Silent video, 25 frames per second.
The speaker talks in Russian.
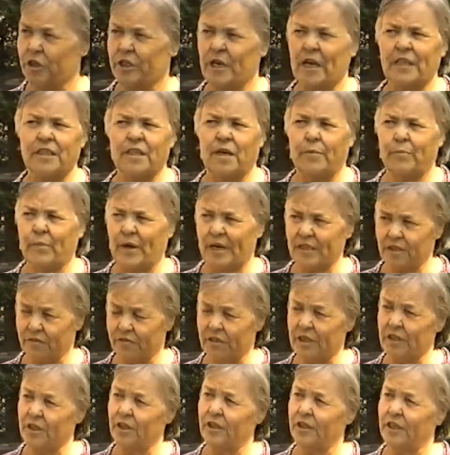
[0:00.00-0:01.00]
я сама
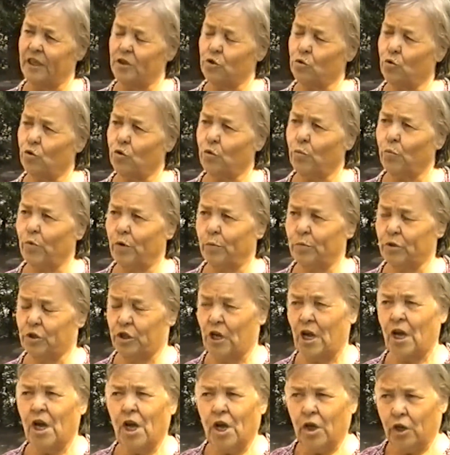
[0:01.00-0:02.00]
звонила на скорую помощь,
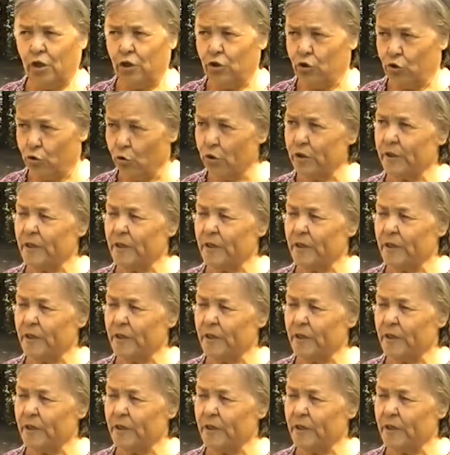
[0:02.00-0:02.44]
еще